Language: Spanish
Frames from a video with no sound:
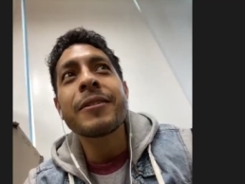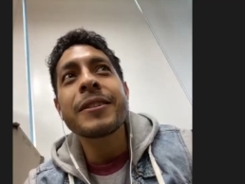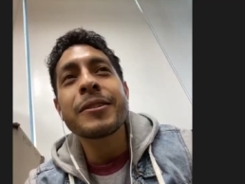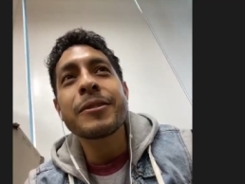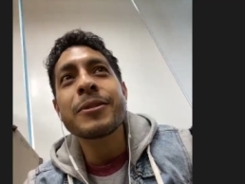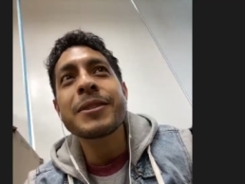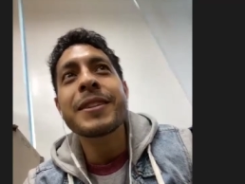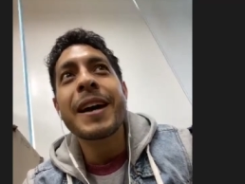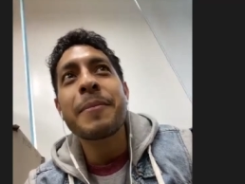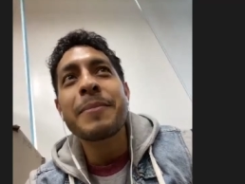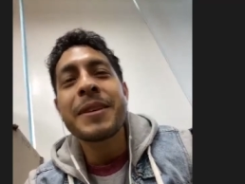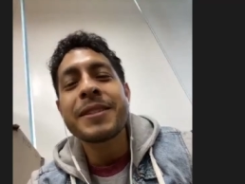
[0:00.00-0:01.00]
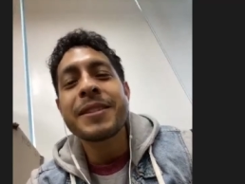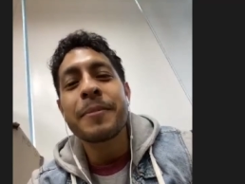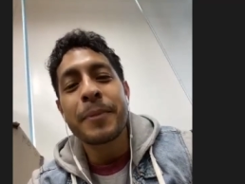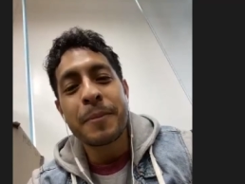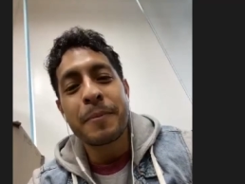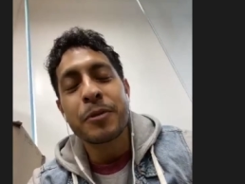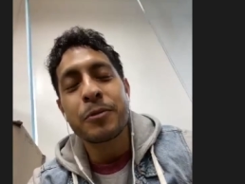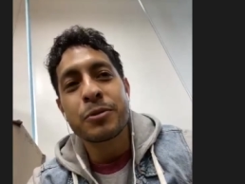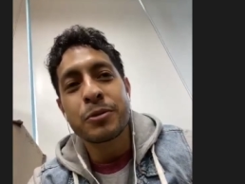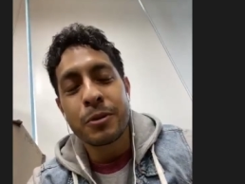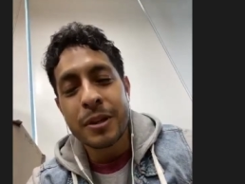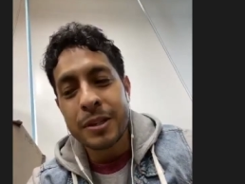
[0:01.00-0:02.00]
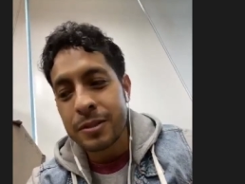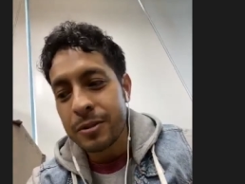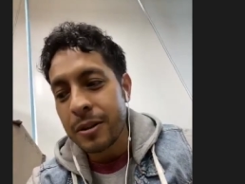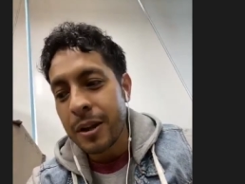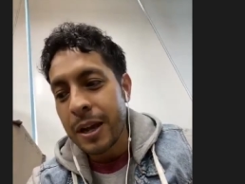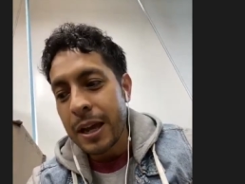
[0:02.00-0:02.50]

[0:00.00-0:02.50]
Entonces, a mí siempre me gustó eso